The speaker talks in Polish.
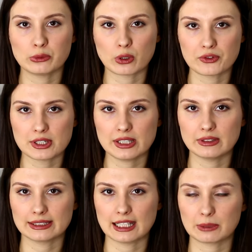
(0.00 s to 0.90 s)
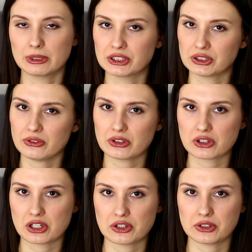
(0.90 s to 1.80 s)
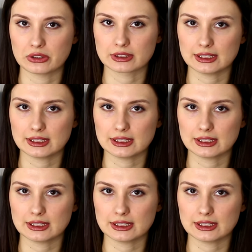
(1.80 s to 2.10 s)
naukowczyni w latach 50. czy 60.